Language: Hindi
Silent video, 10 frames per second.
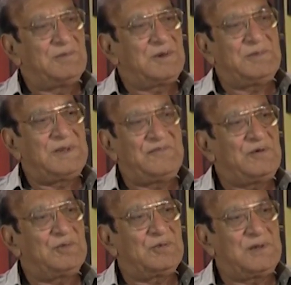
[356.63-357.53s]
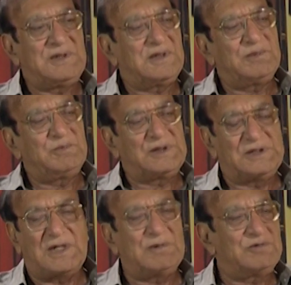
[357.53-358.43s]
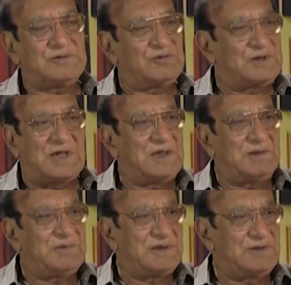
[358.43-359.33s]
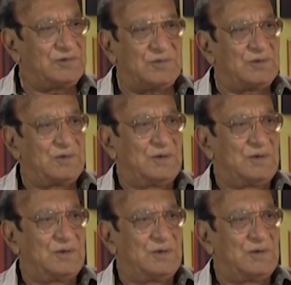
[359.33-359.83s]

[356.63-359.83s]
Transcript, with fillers: पर मैं फिल्मों मैंने कहा किताबों से उठा ले मेरी जो